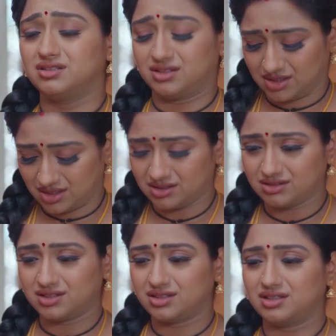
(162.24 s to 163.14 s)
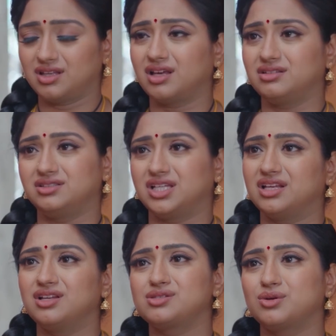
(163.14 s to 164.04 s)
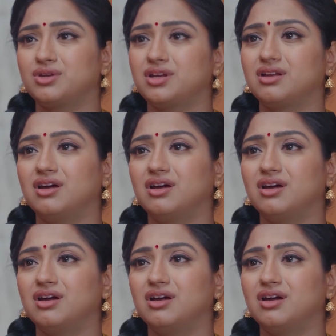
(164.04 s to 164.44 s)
இல்ல நான் நான் என்ன